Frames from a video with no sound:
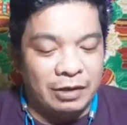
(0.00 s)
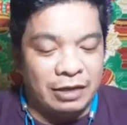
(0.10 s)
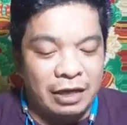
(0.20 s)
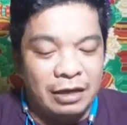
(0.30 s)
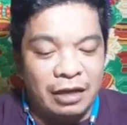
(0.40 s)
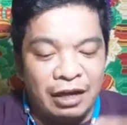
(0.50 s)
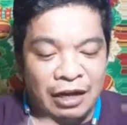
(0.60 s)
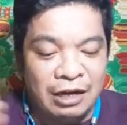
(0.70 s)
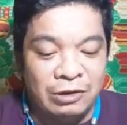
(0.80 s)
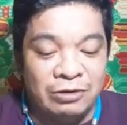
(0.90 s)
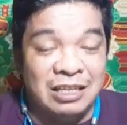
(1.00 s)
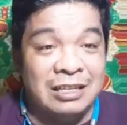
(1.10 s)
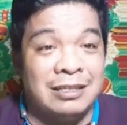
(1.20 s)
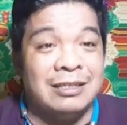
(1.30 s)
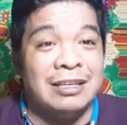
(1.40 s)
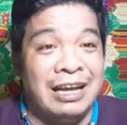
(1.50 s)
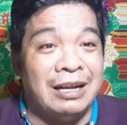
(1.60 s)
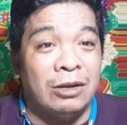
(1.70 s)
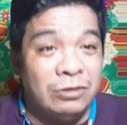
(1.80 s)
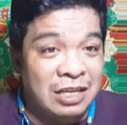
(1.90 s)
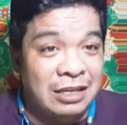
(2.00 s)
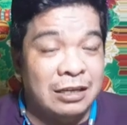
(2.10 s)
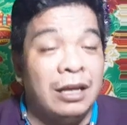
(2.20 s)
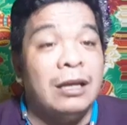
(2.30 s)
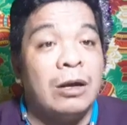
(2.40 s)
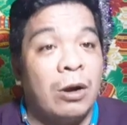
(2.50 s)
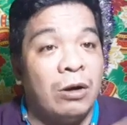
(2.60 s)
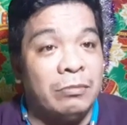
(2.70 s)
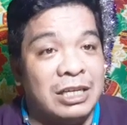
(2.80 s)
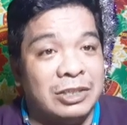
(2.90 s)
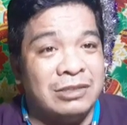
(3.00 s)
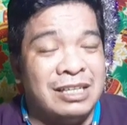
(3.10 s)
Okay? Included, including comments.